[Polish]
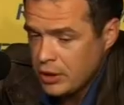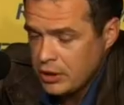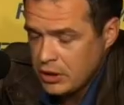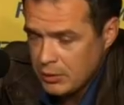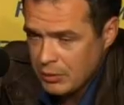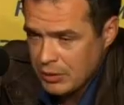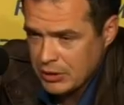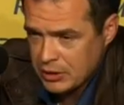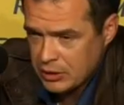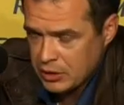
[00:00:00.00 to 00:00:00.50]
nie
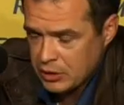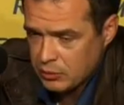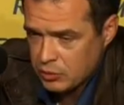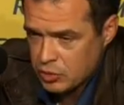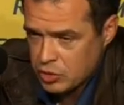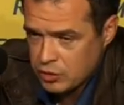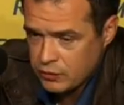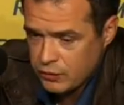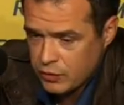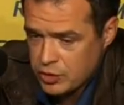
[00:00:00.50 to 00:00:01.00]
ma takiej
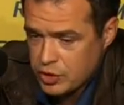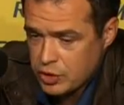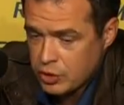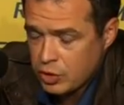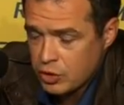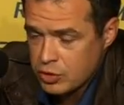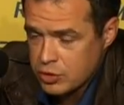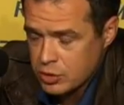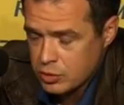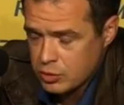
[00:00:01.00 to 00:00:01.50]
możliwości
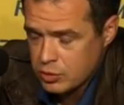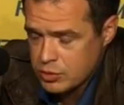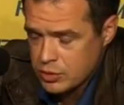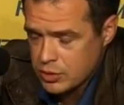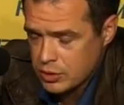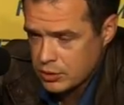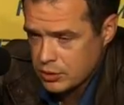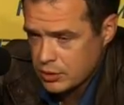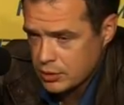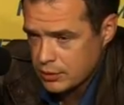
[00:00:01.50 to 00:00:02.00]

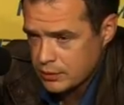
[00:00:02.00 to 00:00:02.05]
konstytucyjnej.